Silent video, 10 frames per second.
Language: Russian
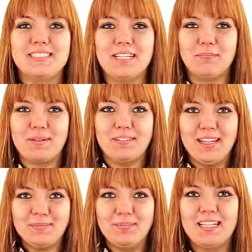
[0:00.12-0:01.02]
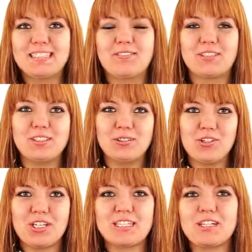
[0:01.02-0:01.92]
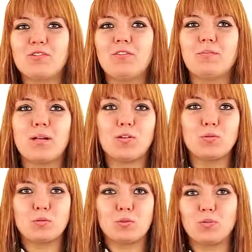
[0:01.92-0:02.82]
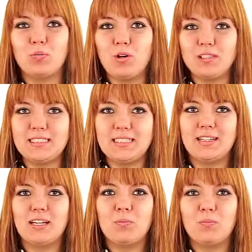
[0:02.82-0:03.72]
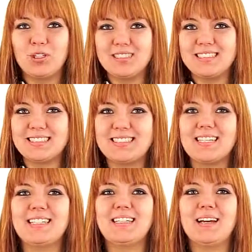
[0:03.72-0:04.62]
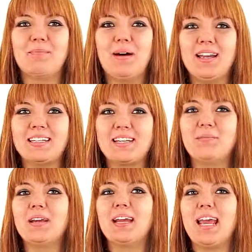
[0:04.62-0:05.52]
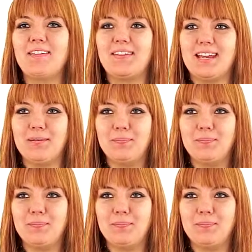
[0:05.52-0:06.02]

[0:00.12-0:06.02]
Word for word: Всем привет! Меня зовут Ксюша. Расскажу вам про куклу Мокси, модница с 3D-маркерами Эвери.